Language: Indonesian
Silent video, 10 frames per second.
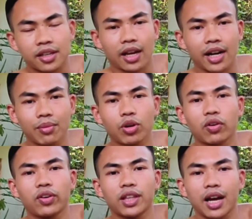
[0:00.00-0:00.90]
Sekarang
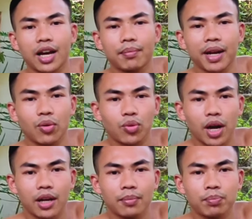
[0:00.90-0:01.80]
Boyfit akan
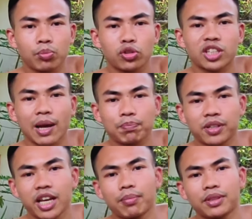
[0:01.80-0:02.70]
melakukan push up
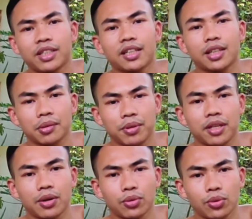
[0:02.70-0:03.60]
diamannya
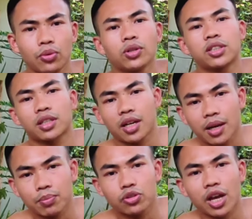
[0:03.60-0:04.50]
terlebih dahulu.
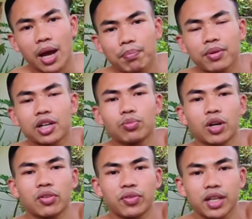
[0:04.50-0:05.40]
Setelah push up
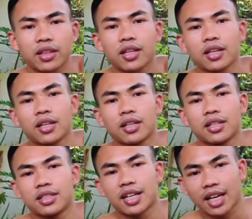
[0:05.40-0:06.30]
baru Boyfit
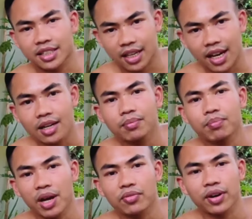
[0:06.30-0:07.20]

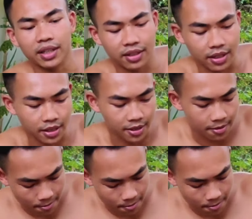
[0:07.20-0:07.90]
jelaskan manfaatnya